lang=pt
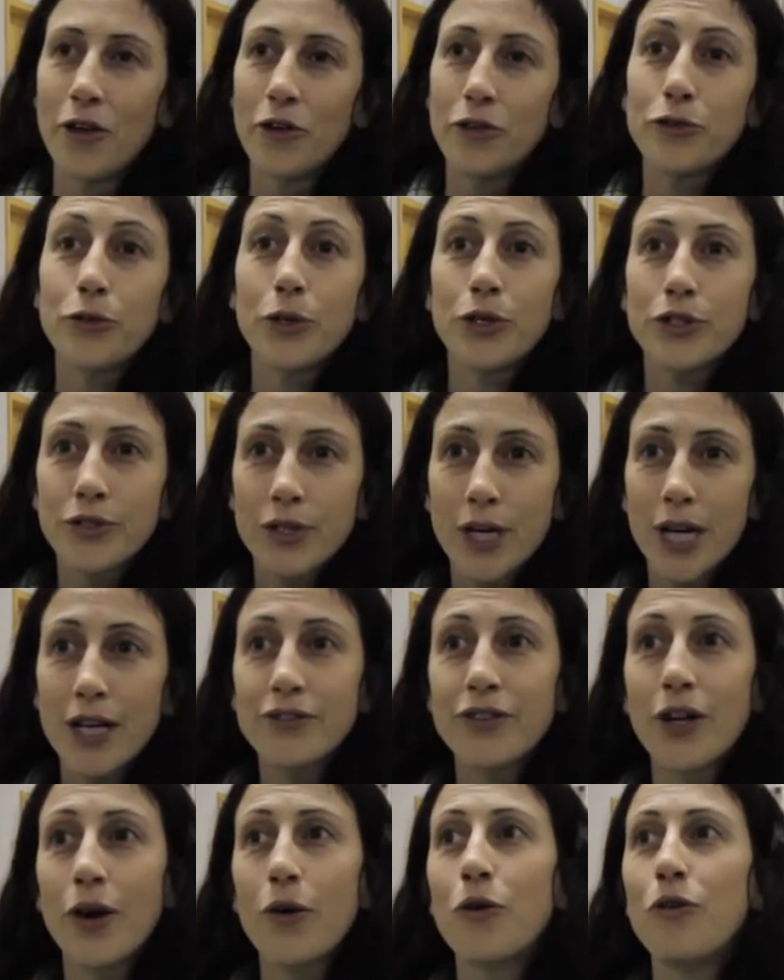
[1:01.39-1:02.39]
Do outro
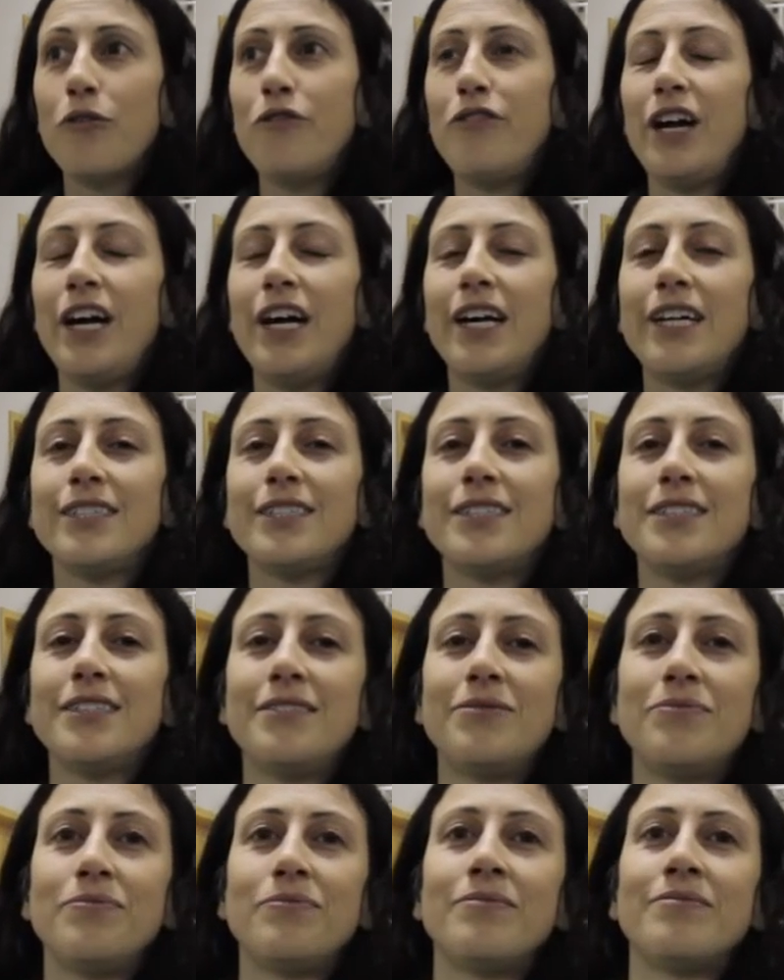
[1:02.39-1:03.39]
lado está o governo,
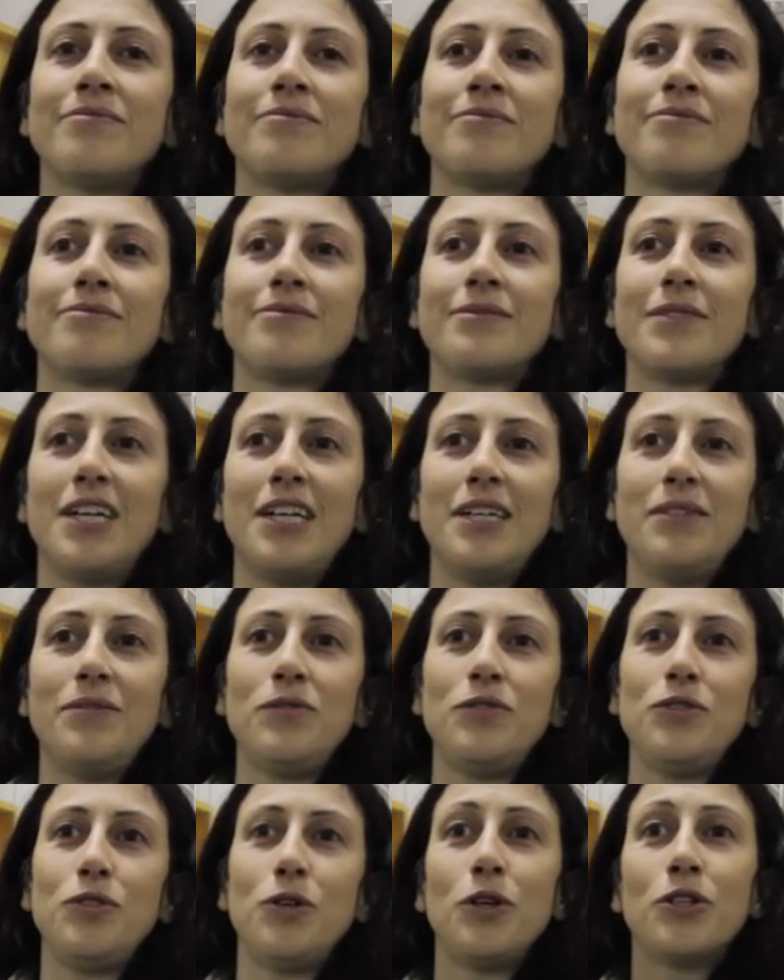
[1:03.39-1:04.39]
é?
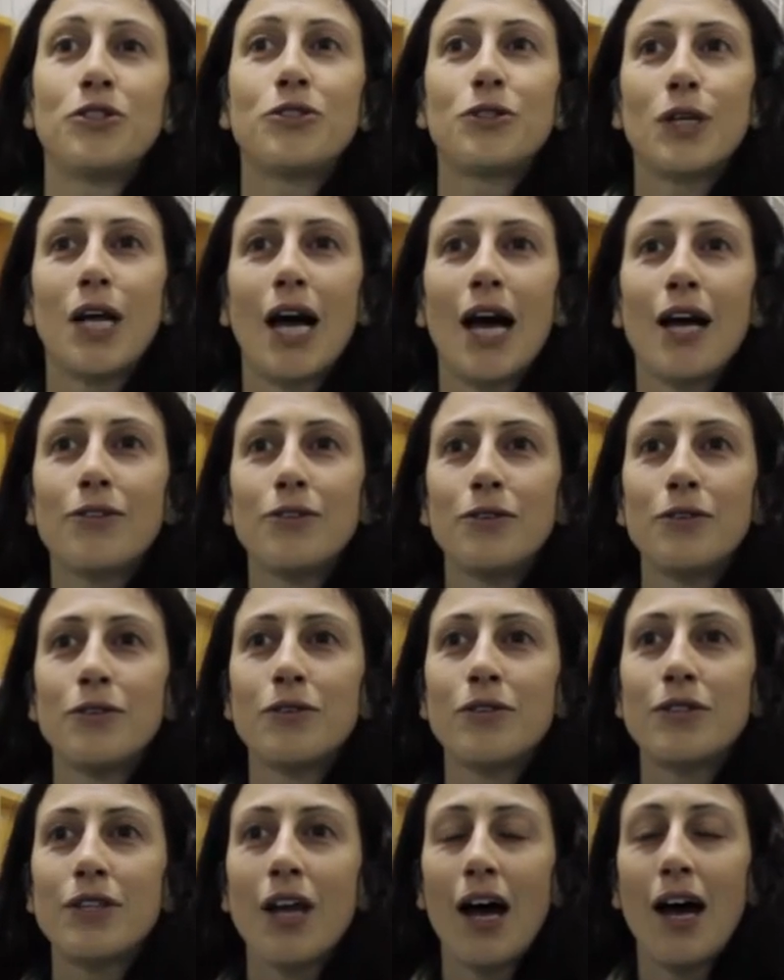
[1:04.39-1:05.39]
do outro
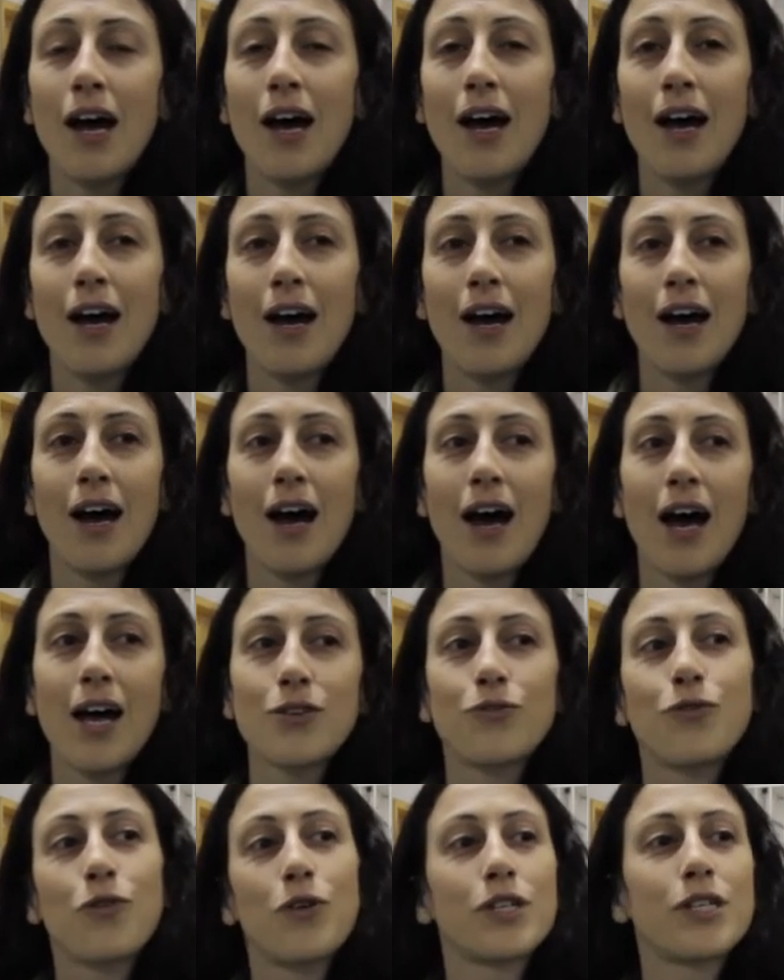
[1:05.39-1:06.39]
lado está
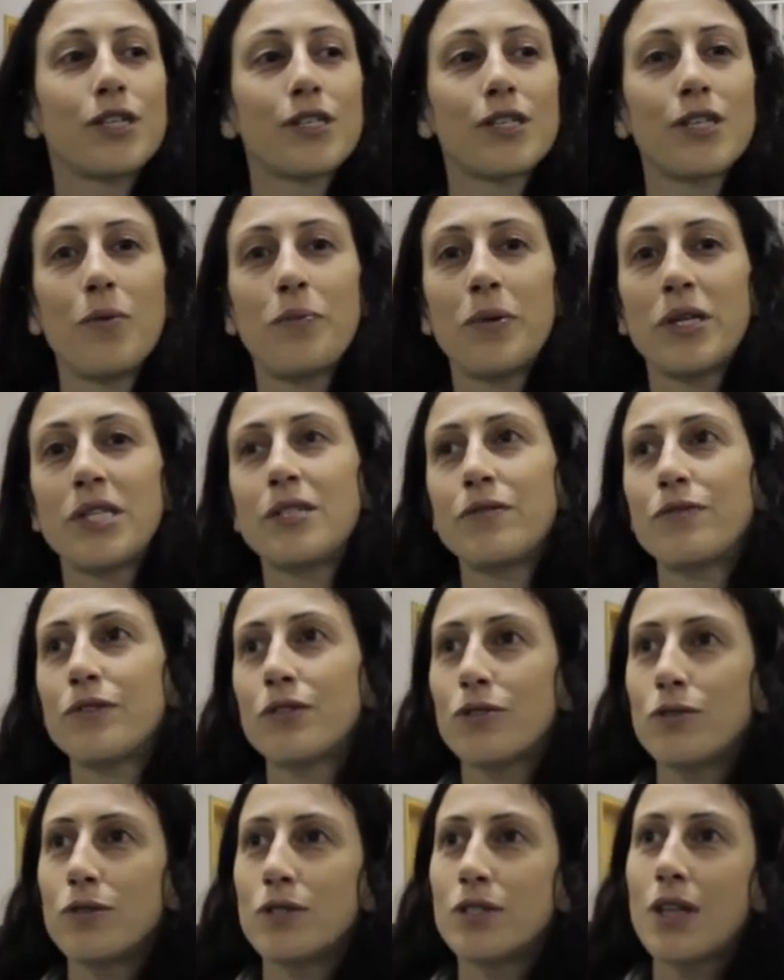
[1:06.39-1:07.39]
as forças
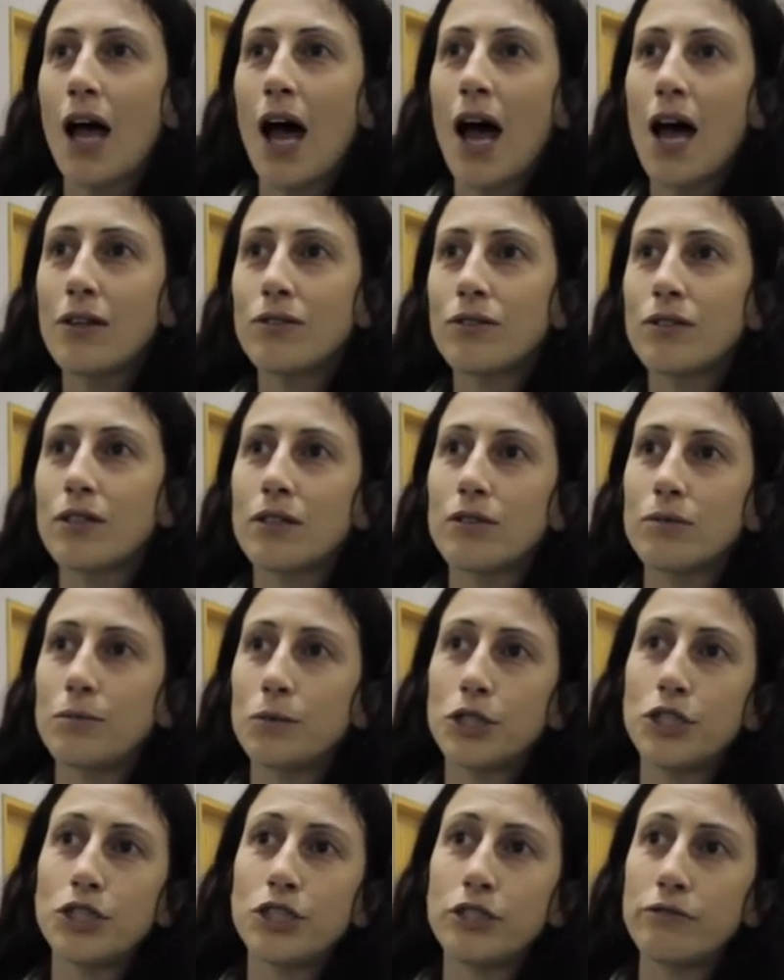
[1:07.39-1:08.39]
repressivas do Estado, que,
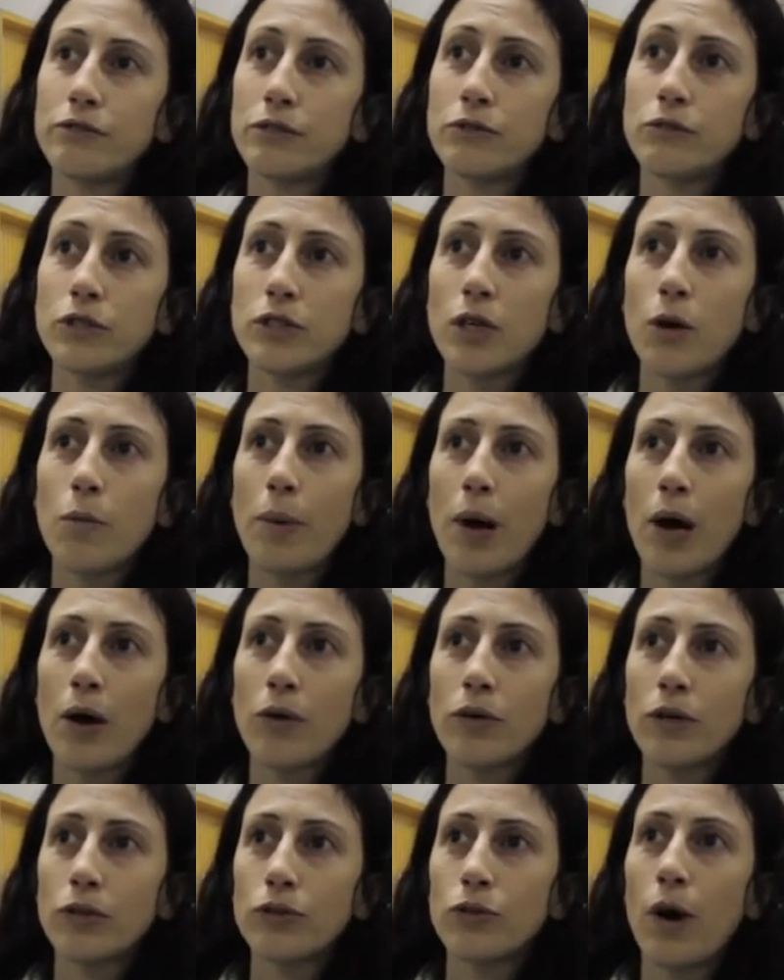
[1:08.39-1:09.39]
como a gente viu em São
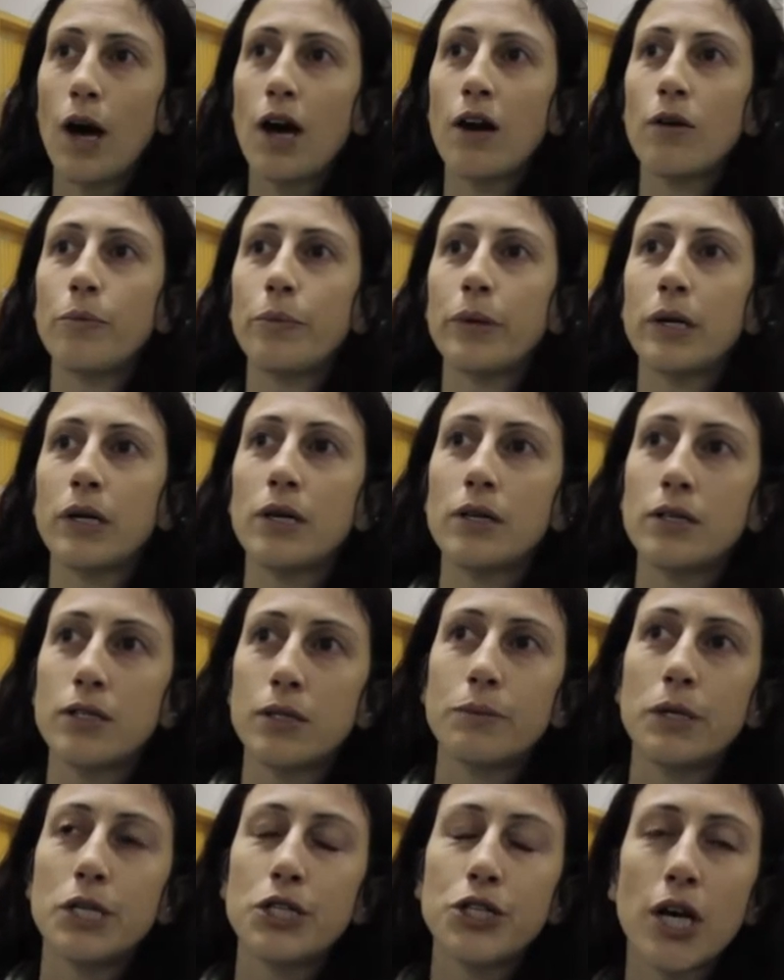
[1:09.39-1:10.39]
Paulo, atuaram para
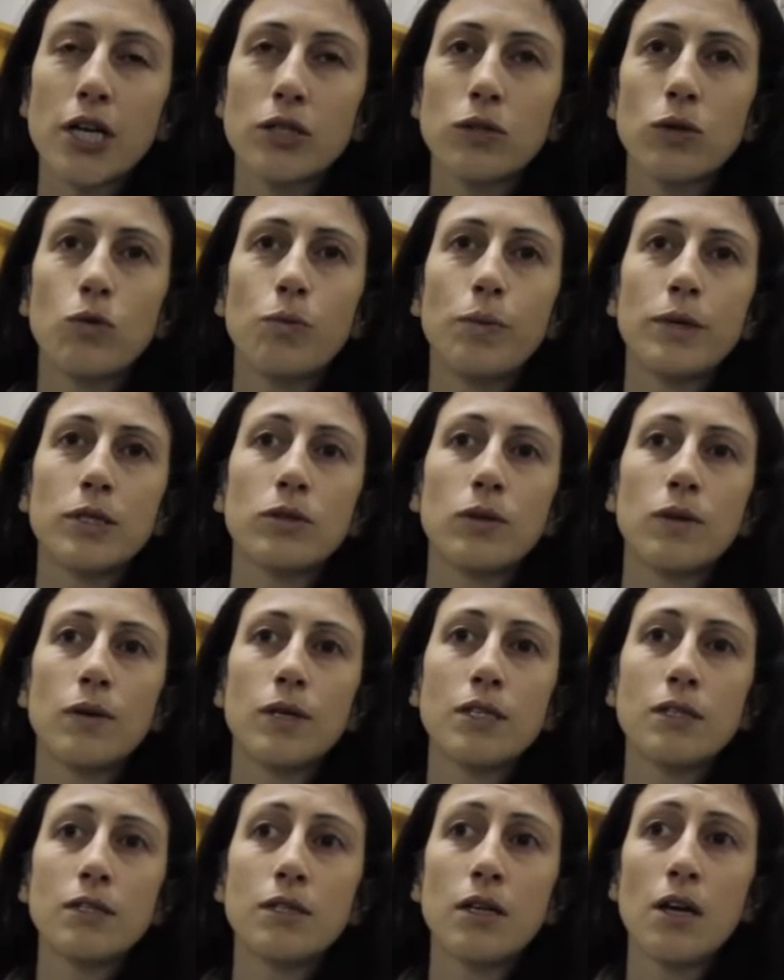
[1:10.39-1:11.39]
desmanchar as
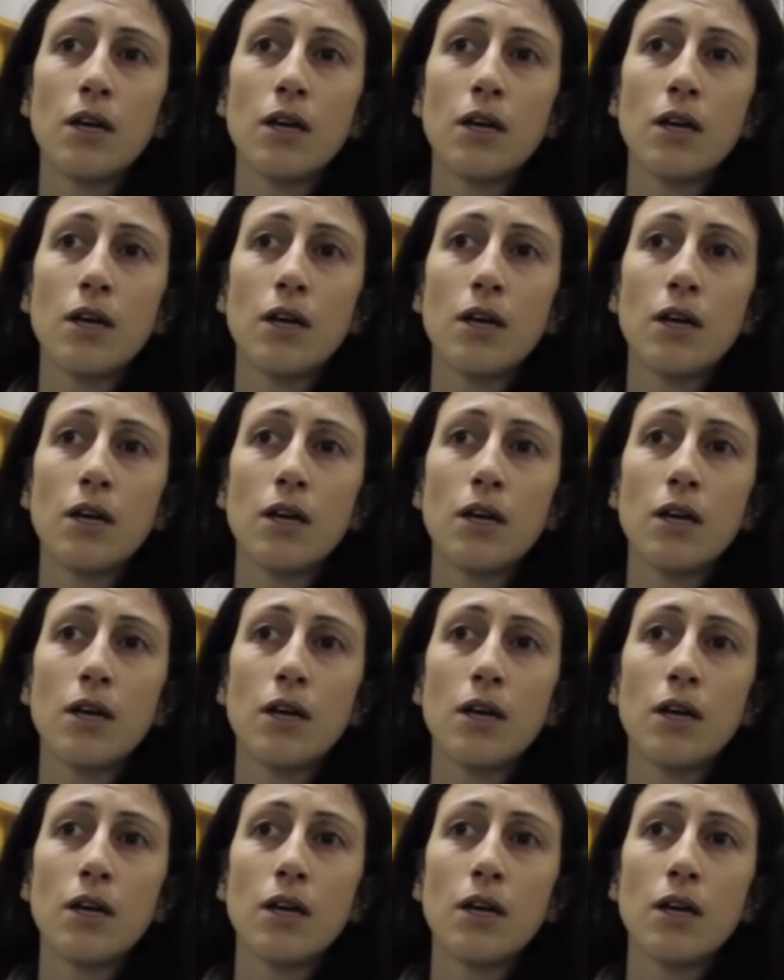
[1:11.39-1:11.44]
ocupações